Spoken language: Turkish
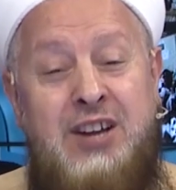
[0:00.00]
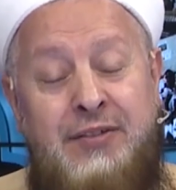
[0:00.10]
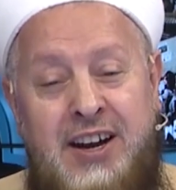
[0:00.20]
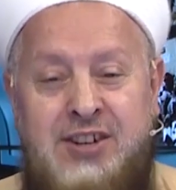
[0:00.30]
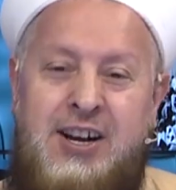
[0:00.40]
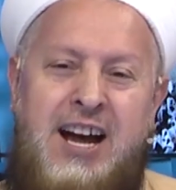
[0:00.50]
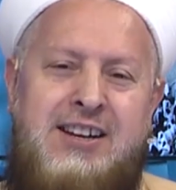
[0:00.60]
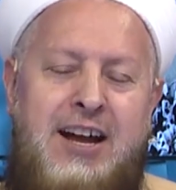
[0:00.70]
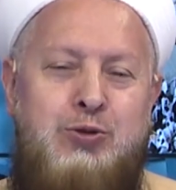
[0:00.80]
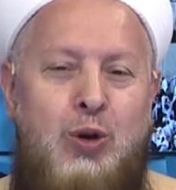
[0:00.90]
sefere
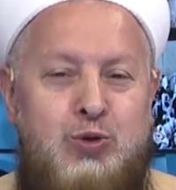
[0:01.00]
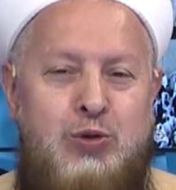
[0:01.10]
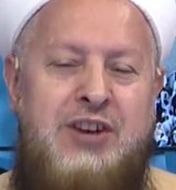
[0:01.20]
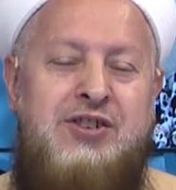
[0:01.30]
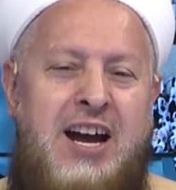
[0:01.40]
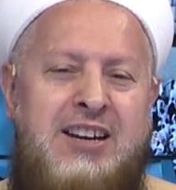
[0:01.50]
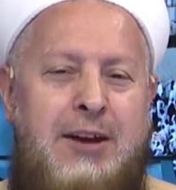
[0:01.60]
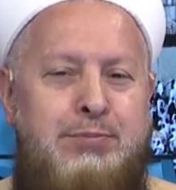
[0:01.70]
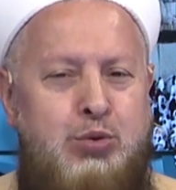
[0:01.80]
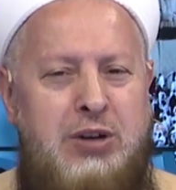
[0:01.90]
çıkarken, yolculuğa
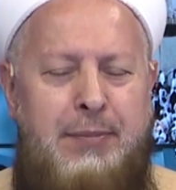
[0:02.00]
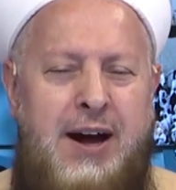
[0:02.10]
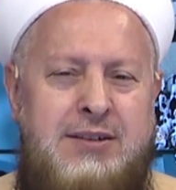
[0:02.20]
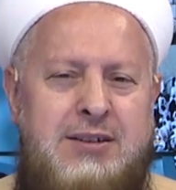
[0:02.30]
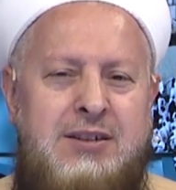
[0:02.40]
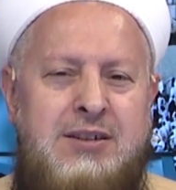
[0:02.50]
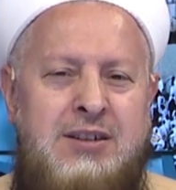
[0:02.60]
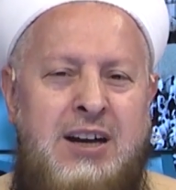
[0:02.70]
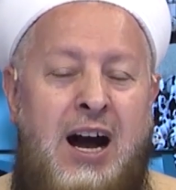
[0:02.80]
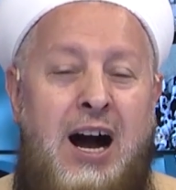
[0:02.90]
çıkarken put yapardık.
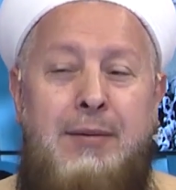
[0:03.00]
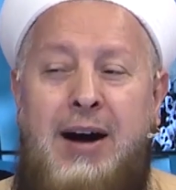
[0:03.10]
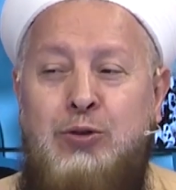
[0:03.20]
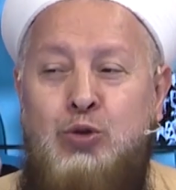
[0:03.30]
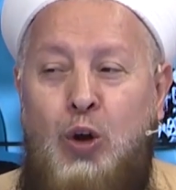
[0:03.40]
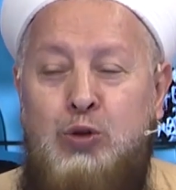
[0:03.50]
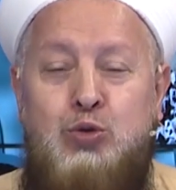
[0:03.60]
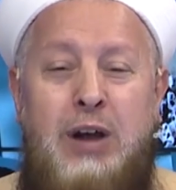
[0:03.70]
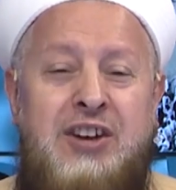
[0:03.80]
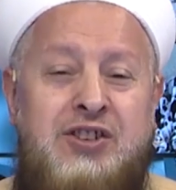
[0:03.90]
Ama
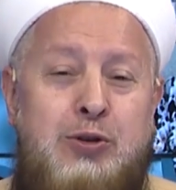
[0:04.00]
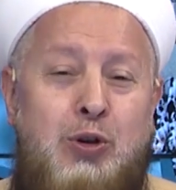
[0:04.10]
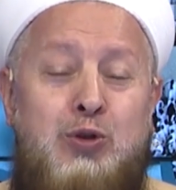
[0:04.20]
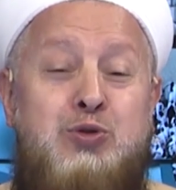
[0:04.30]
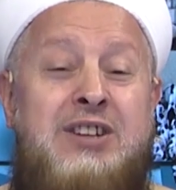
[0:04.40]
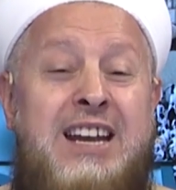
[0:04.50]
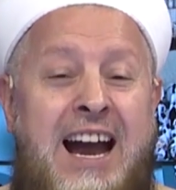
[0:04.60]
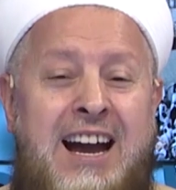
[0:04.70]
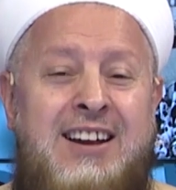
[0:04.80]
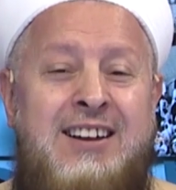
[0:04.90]
yolculuğa çıkıyoruz
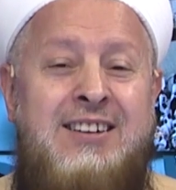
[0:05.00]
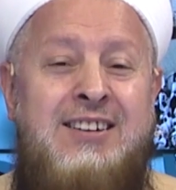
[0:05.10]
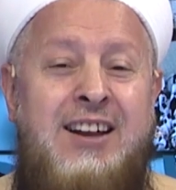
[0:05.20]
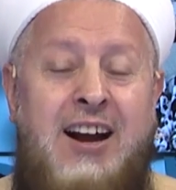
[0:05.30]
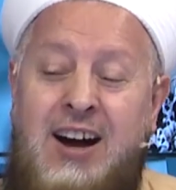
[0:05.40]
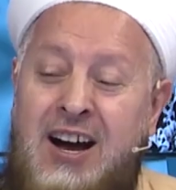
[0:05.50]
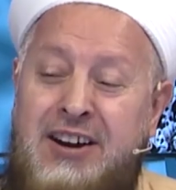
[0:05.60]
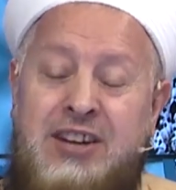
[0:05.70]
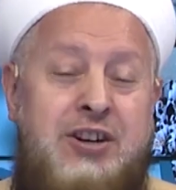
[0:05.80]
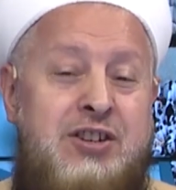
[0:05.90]
diye e
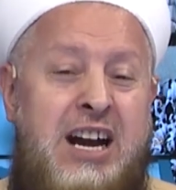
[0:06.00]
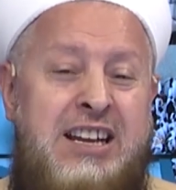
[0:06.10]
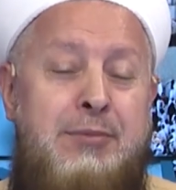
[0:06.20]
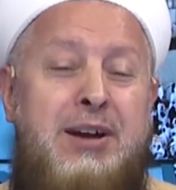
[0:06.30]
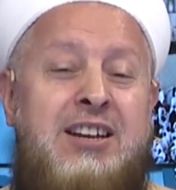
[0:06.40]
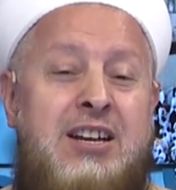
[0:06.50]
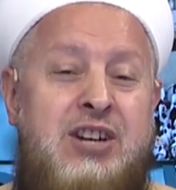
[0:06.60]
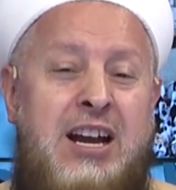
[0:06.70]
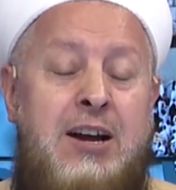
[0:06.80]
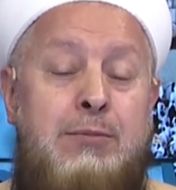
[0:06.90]
karnı acıkacak, yemek
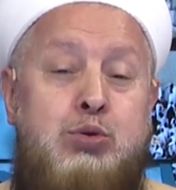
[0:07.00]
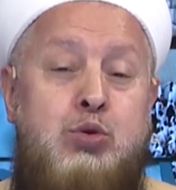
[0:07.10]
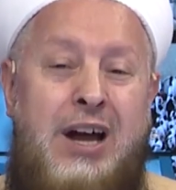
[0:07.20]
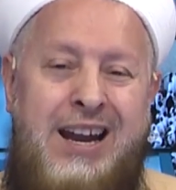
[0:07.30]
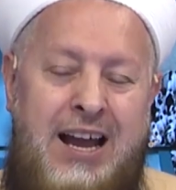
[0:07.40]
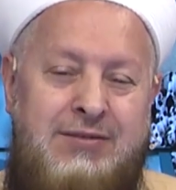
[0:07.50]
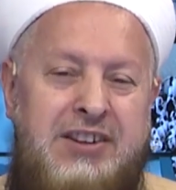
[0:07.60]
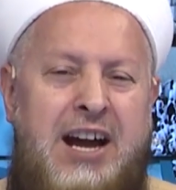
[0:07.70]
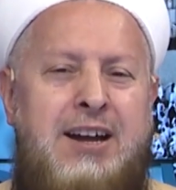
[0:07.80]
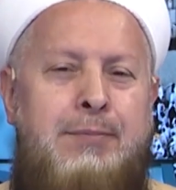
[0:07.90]
yiyecek putları
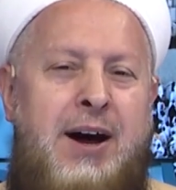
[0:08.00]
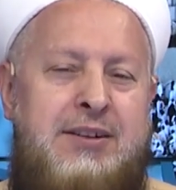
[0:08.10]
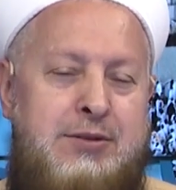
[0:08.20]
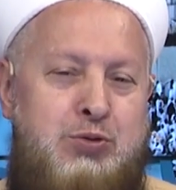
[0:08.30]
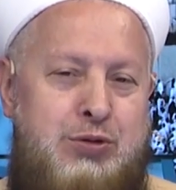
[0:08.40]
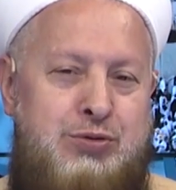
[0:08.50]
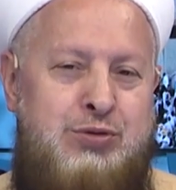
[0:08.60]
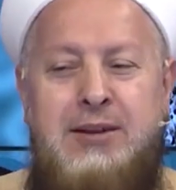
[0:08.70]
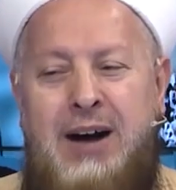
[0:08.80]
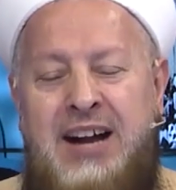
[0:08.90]
helvadan yapardık
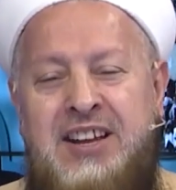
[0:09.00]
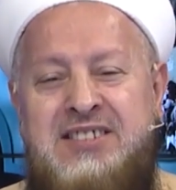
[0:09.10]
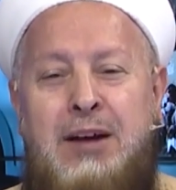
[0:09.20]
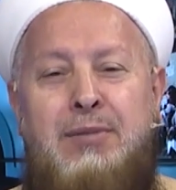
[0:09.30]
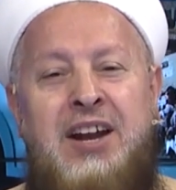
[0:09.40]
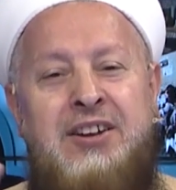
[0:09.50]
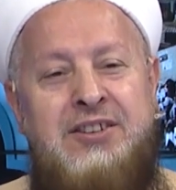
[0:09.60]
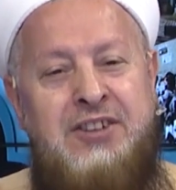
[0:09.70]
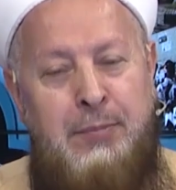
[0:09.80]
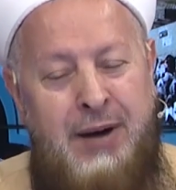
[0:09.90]
diyor. İbadet
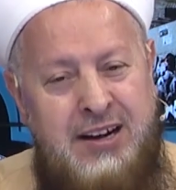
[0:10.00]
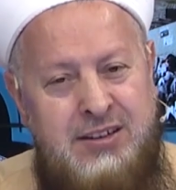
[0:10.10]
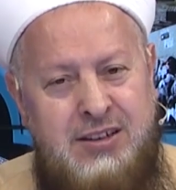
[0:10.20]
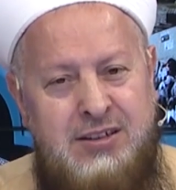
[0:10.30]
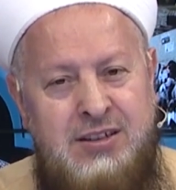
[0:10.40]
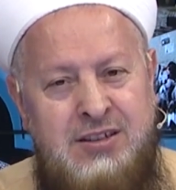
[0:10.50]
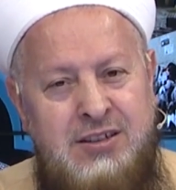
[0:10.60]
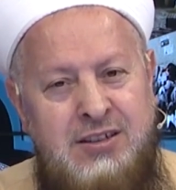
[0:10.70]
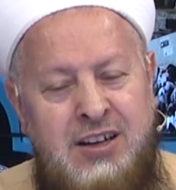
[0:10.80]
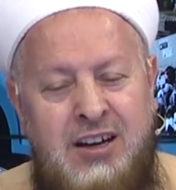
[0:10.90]
zamanı tapardık.
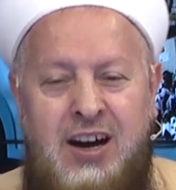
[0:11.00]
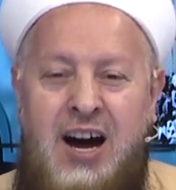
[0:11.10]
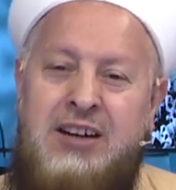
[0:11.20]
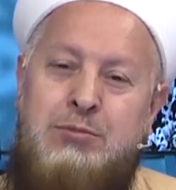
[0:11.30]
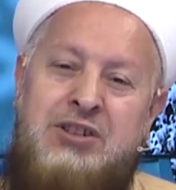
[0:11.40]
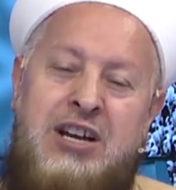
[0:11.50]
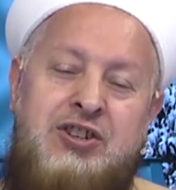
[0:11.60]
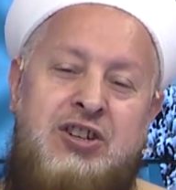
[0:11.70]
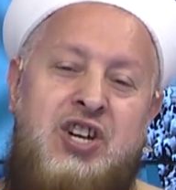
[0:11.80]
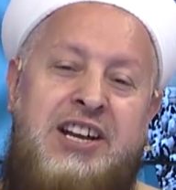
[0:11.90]
Karnımız
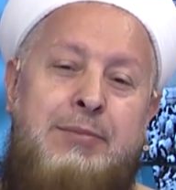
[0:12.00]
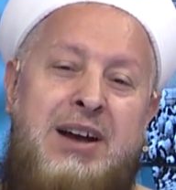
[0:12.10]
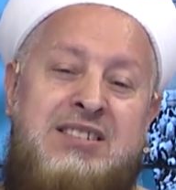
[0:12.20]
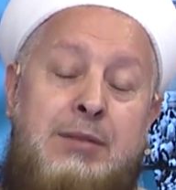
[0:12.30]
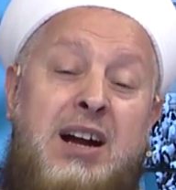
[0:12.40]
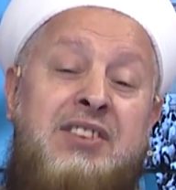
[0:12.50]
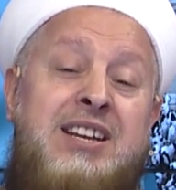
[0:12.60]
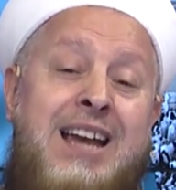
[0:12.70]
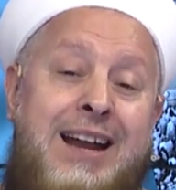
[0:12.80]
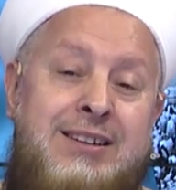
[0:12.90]
acıkınca yemek zamanında
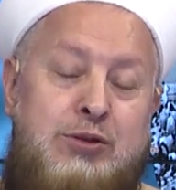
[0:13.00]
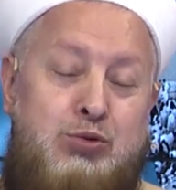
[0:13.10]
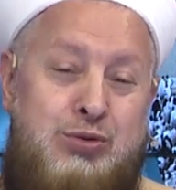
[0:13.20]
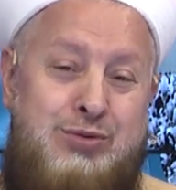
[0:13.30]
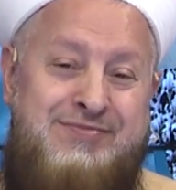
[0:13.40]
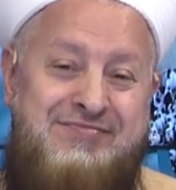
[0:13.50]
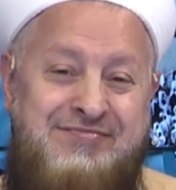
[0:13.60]
yerdik diyor.